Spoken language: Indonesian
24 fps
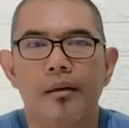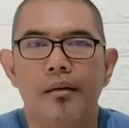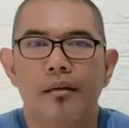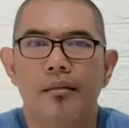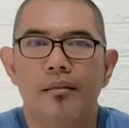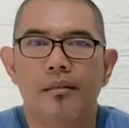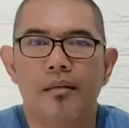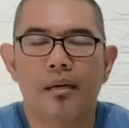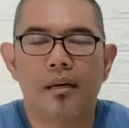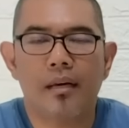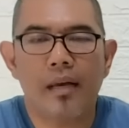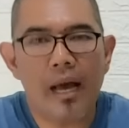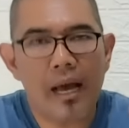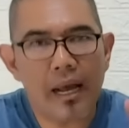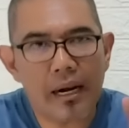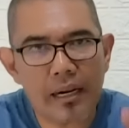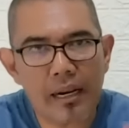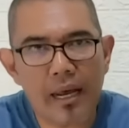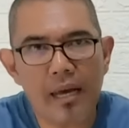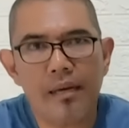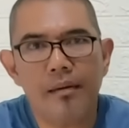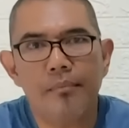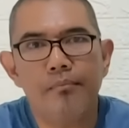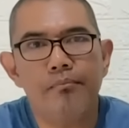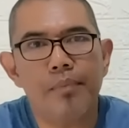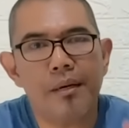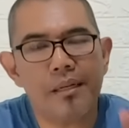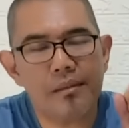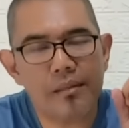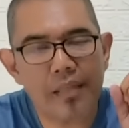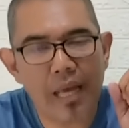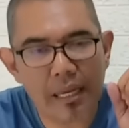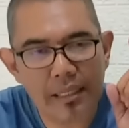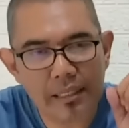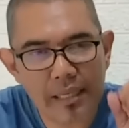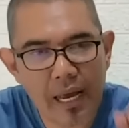Sekarang
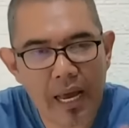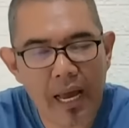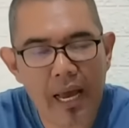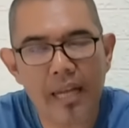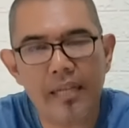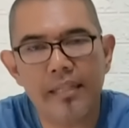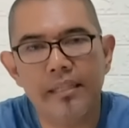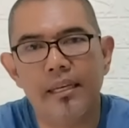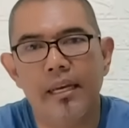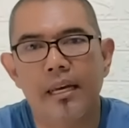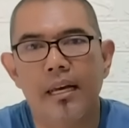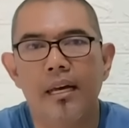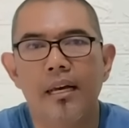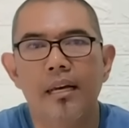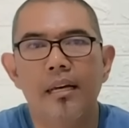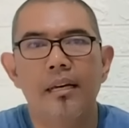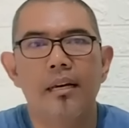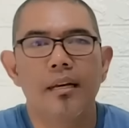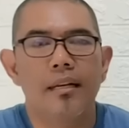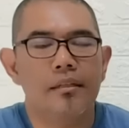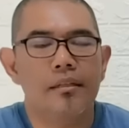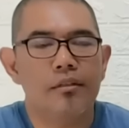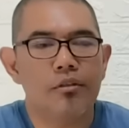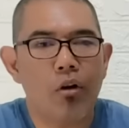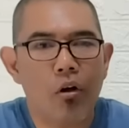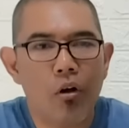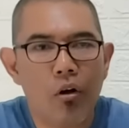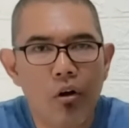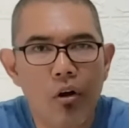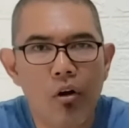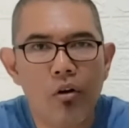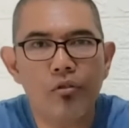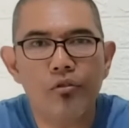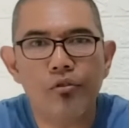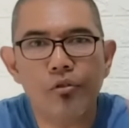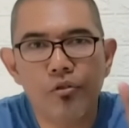pertanyaannya,
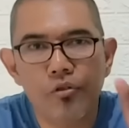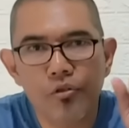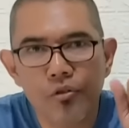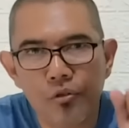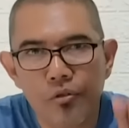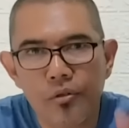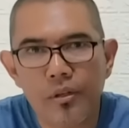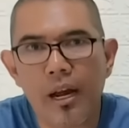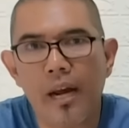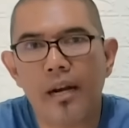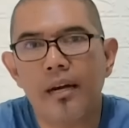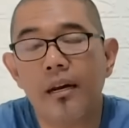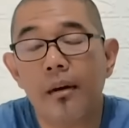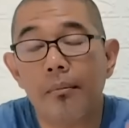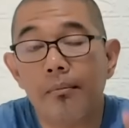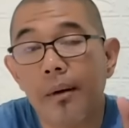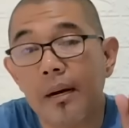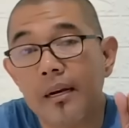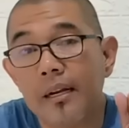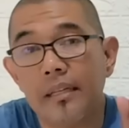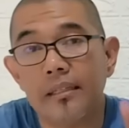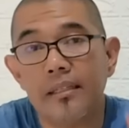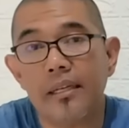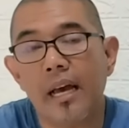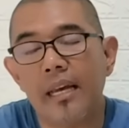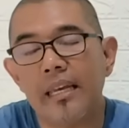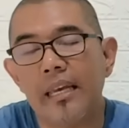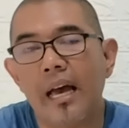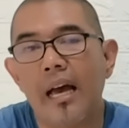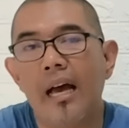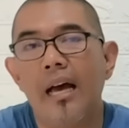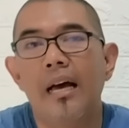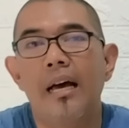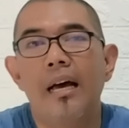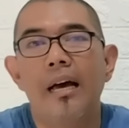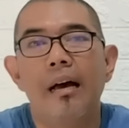tolong tunjukkan kepada
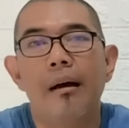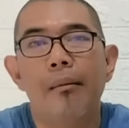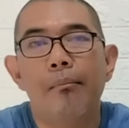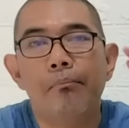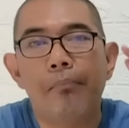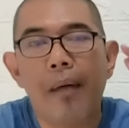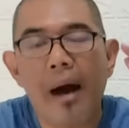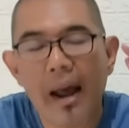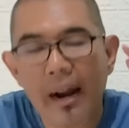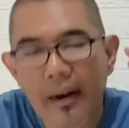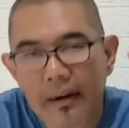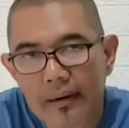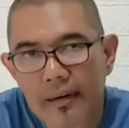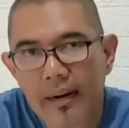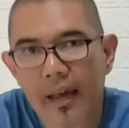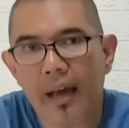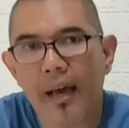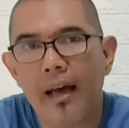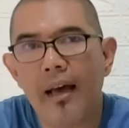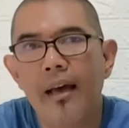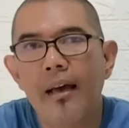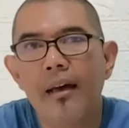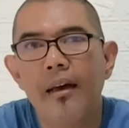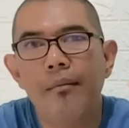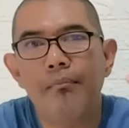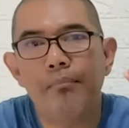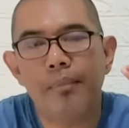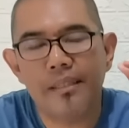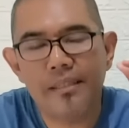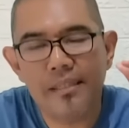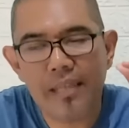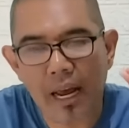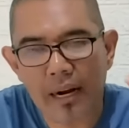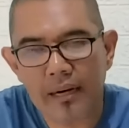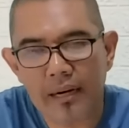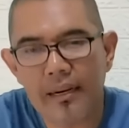saya, mana
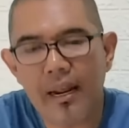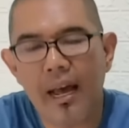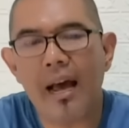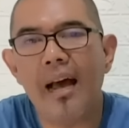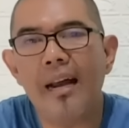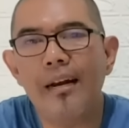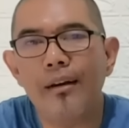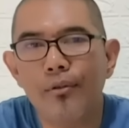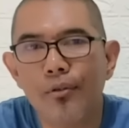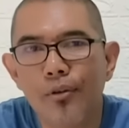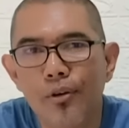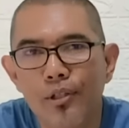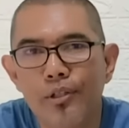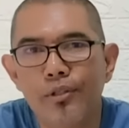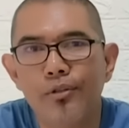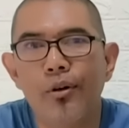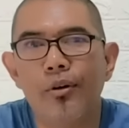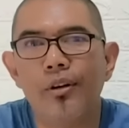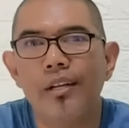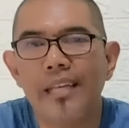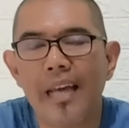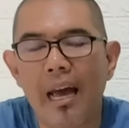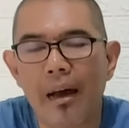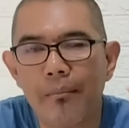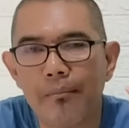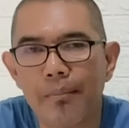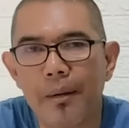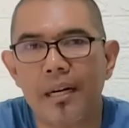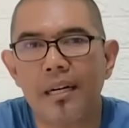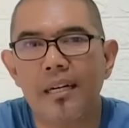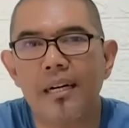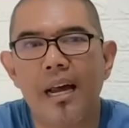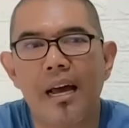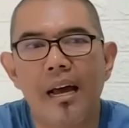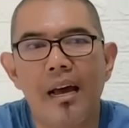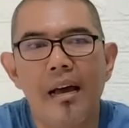bercandaan Gus Dur yang
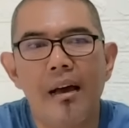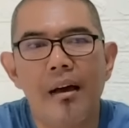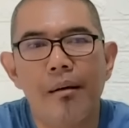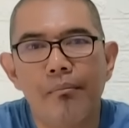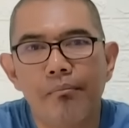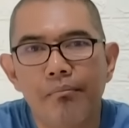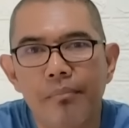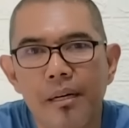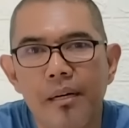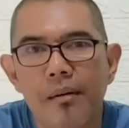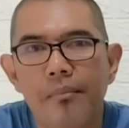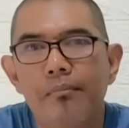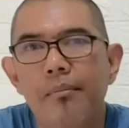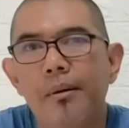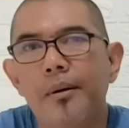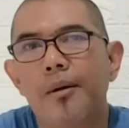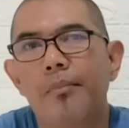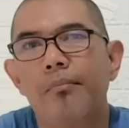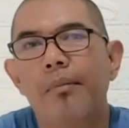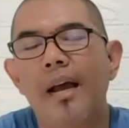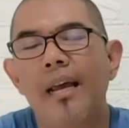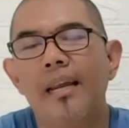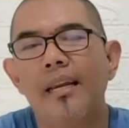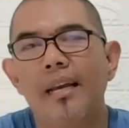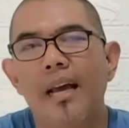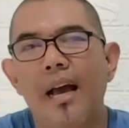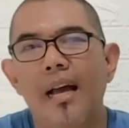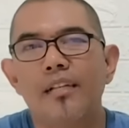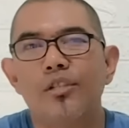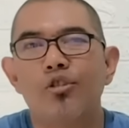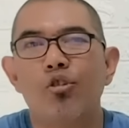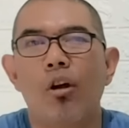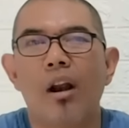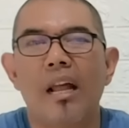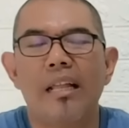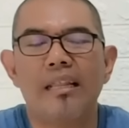pernah mempermainkan
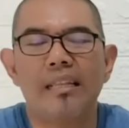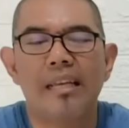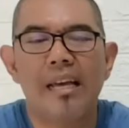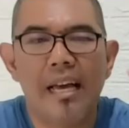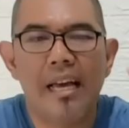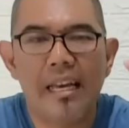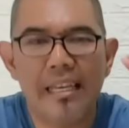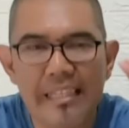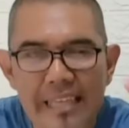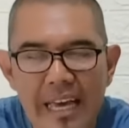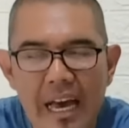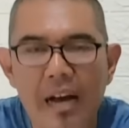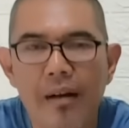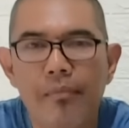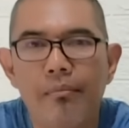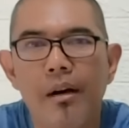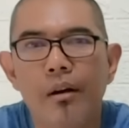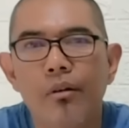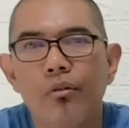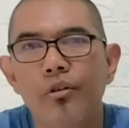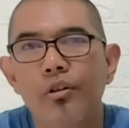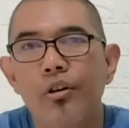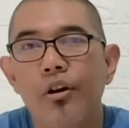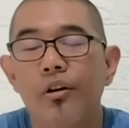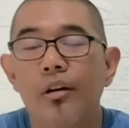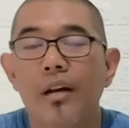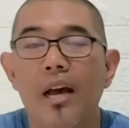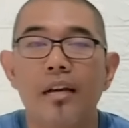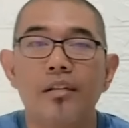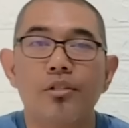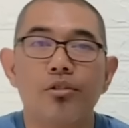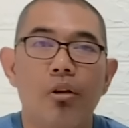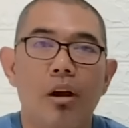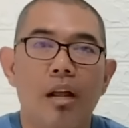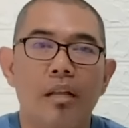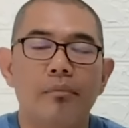sholat, yang mengguyonkan
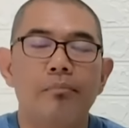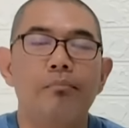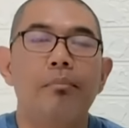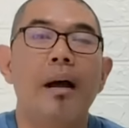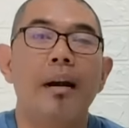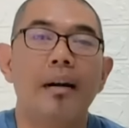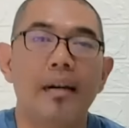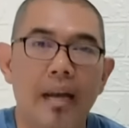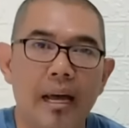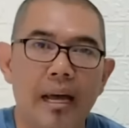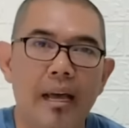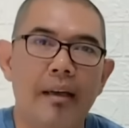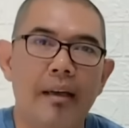sholat panah?